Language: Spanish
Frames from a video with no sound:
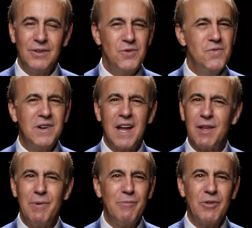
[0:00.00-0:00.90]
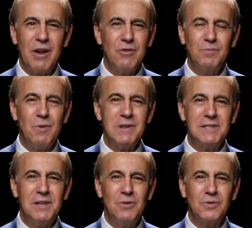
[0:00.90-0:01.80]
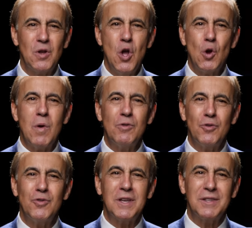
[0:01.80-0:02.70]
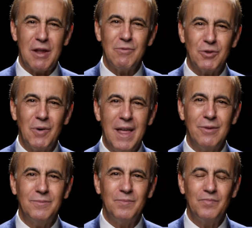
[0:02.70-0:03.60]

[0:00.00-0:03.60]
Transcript: Nunca debemos darnos por vencidos cuando Dios está a nuestro lado.